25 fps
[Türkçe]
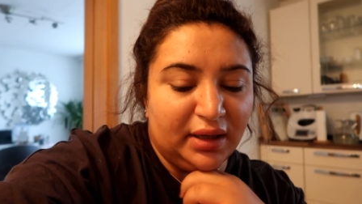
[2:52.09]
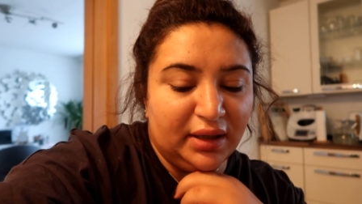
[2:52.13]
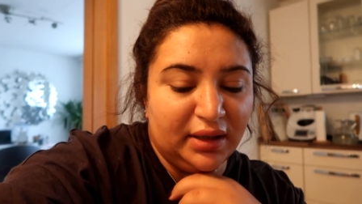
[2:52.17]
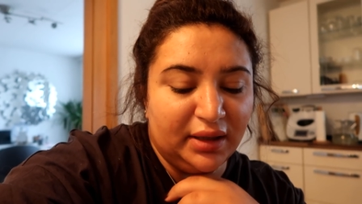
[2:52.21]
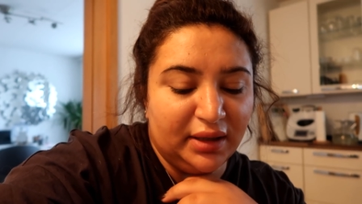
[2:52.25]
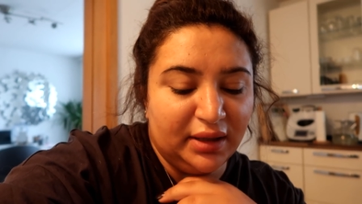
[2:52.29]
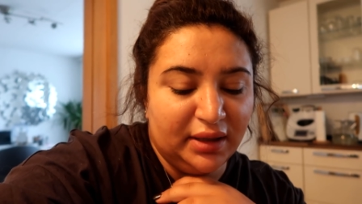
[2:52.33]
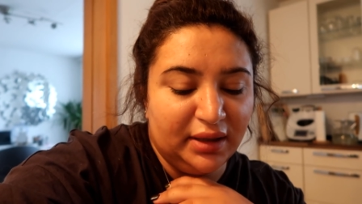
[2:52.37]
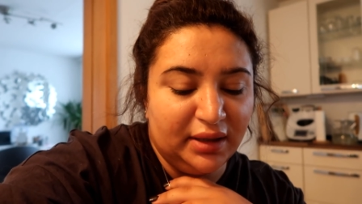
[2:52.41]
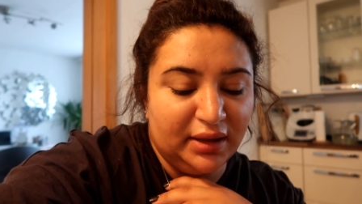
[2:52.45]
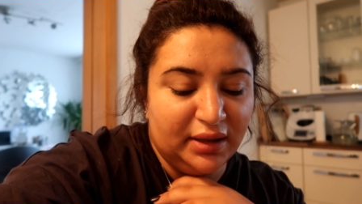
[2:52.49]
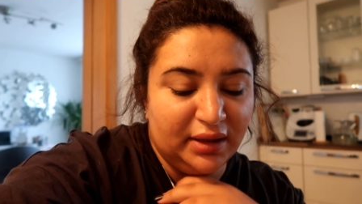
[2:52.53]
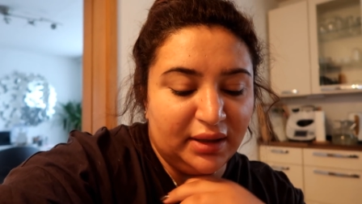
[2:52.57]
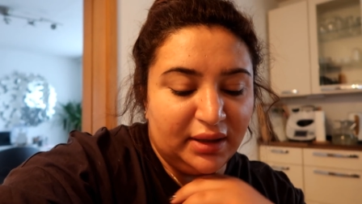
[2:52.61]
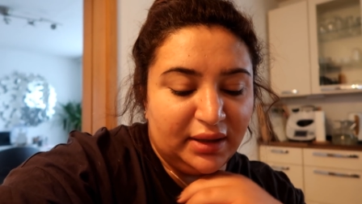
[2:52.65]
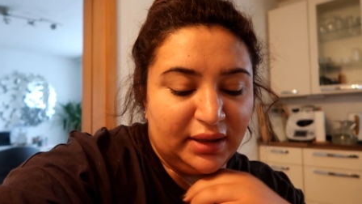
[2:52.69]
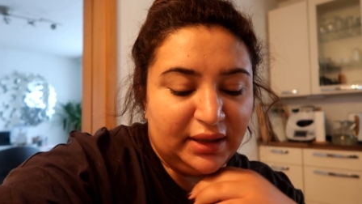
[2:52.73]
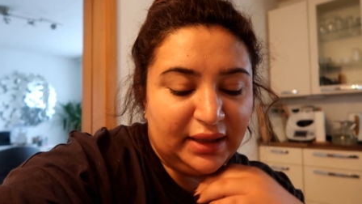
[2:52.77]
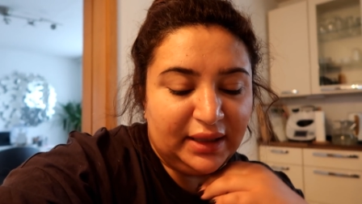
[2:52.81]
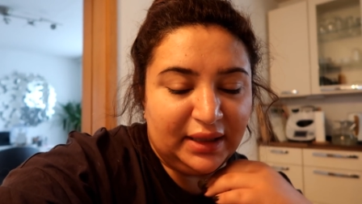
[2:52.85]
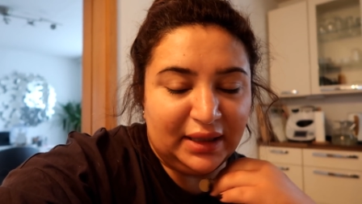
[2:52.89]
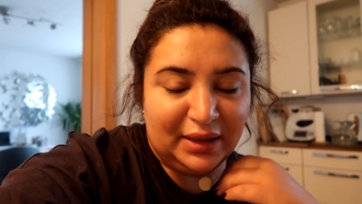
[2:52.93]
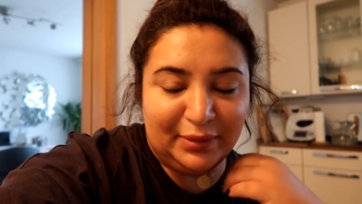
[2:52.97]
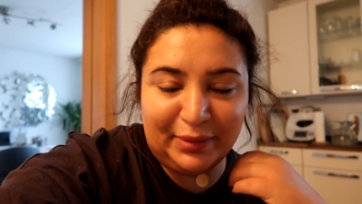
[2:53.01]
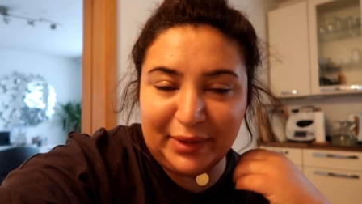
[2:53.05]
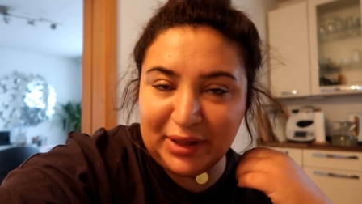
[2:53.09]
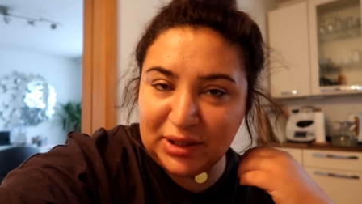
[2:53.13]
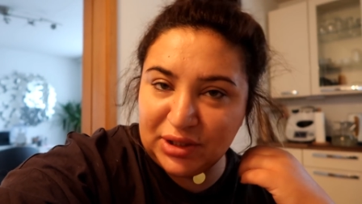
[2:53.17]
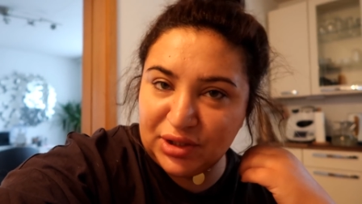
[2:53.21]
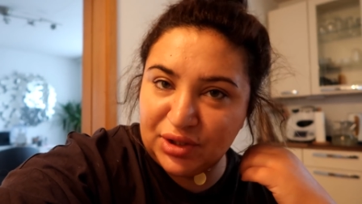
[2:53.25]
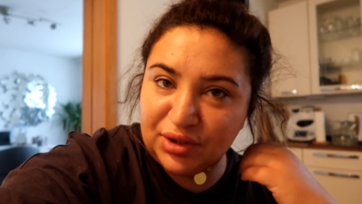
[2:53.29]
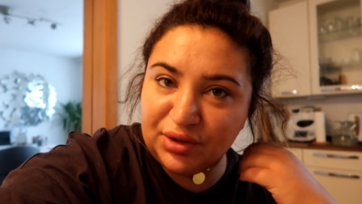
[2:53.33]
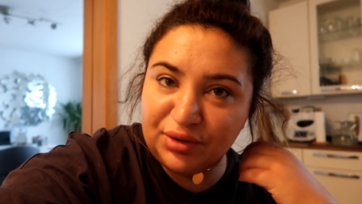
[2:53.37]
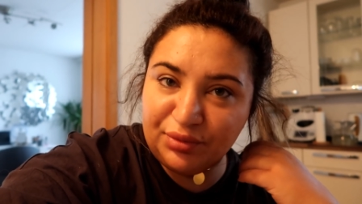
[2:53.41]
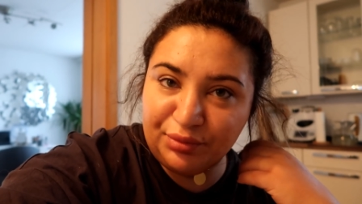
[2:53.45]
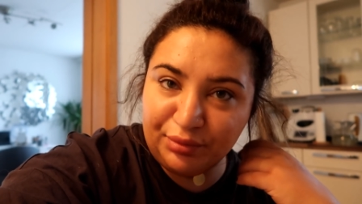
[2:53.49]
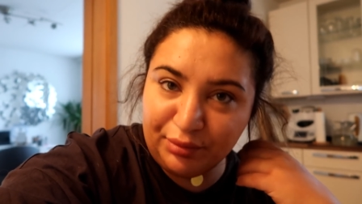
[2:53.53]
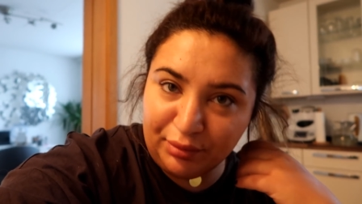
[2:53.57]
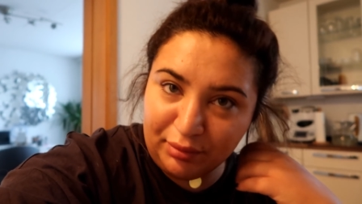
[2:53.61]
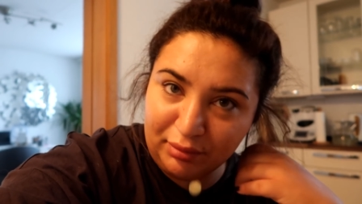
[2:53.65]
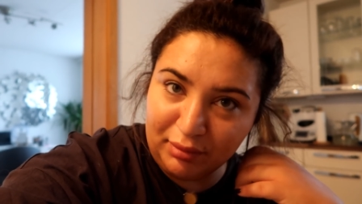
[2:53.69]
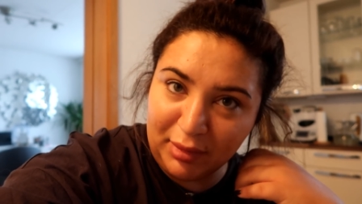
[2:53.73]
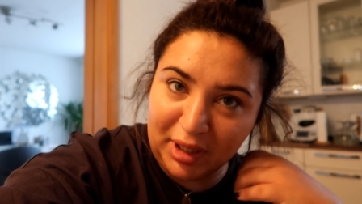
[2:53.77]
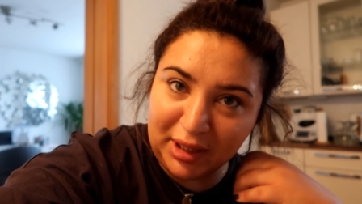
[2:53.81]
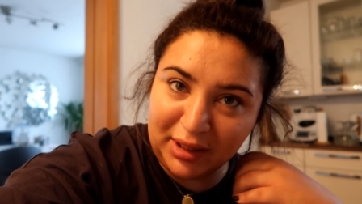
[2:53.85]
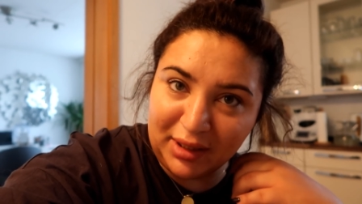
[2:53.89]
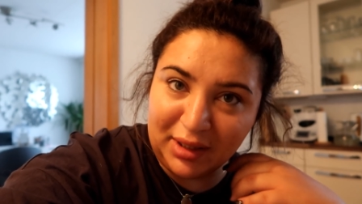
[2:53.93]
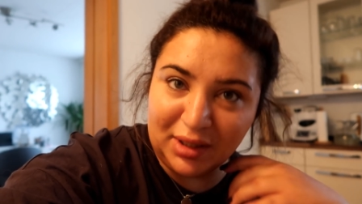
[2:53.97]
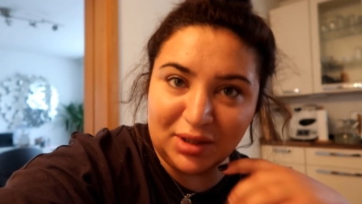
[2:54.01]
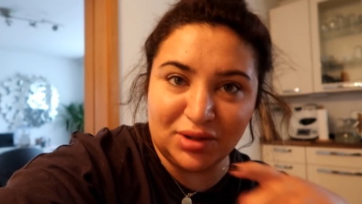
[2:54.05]
Ee, yine başladım
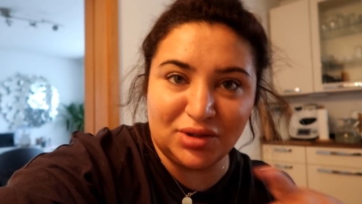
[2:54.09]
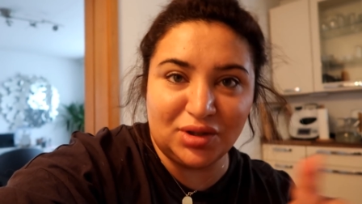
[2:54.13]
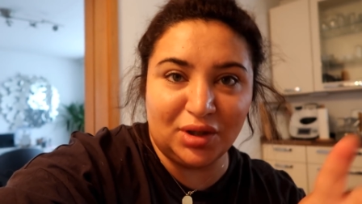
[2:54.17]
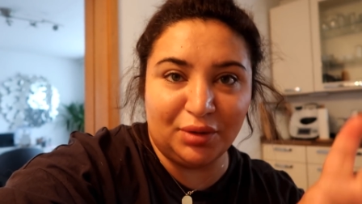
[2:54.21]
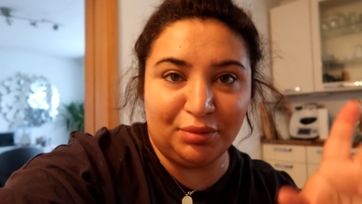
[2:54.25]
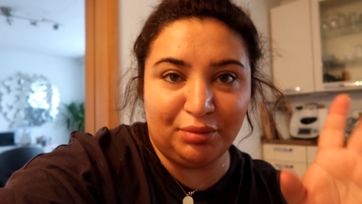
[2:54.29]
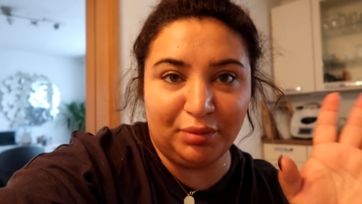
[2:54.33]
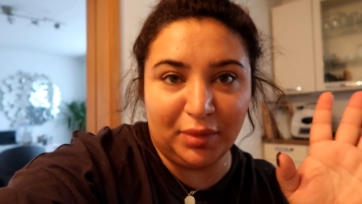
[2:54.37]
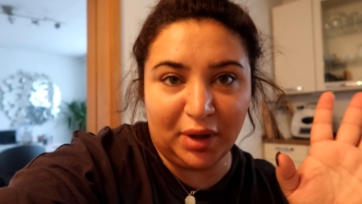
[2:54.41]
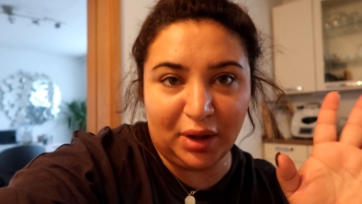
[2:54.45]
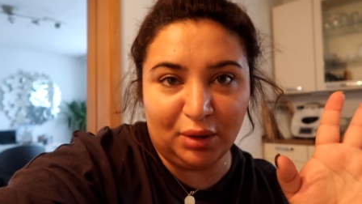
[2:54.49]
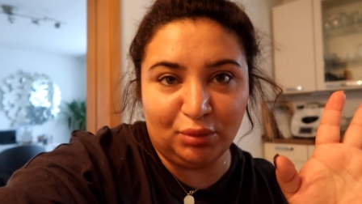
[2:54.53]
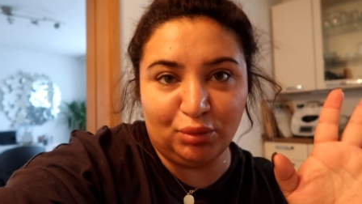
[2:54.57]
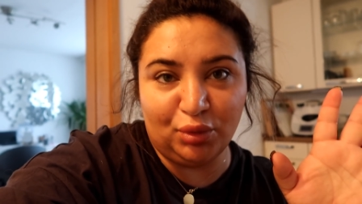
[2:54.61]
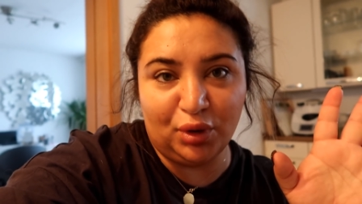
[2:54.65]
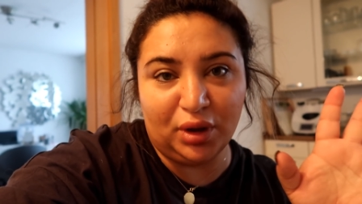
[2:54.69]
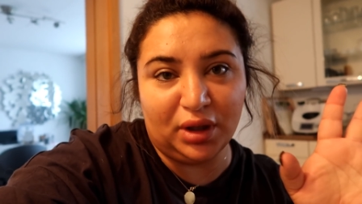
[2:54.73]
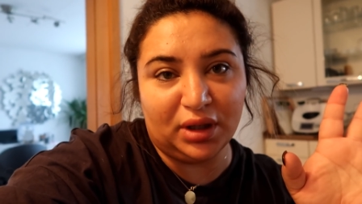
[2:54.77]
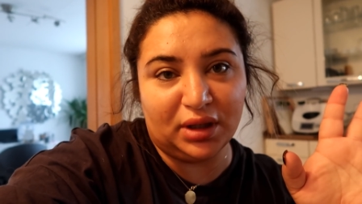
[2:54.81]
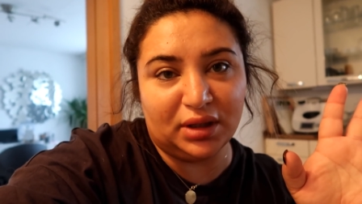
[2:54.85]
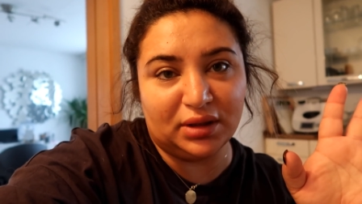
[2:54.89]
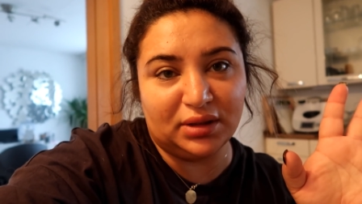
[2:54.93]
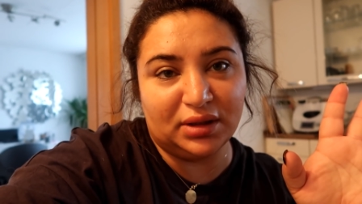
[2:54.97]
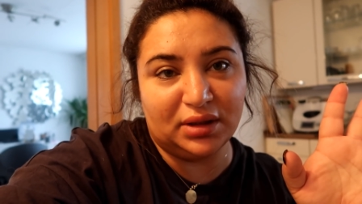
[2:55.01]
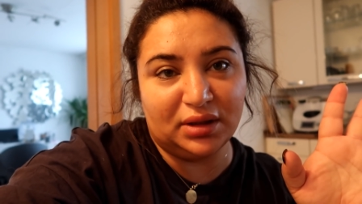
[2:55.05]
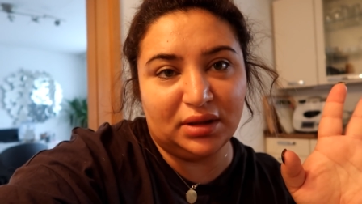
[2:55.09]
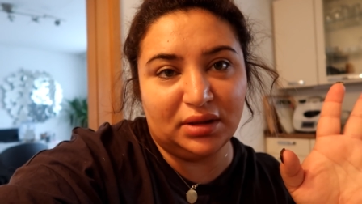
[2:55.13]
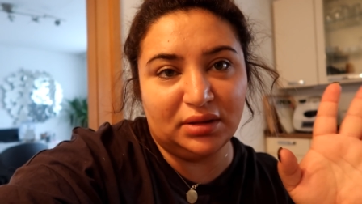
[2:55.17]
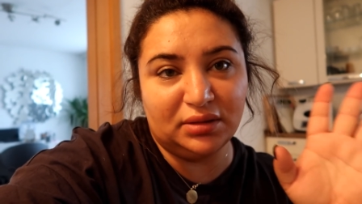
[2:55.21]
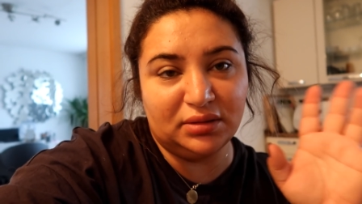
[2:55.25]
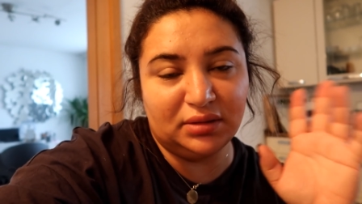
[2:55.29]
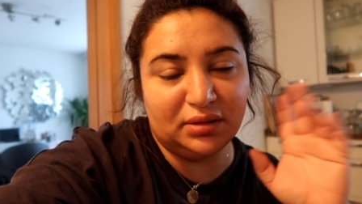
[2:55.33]
makyaj yapmaya bu arada.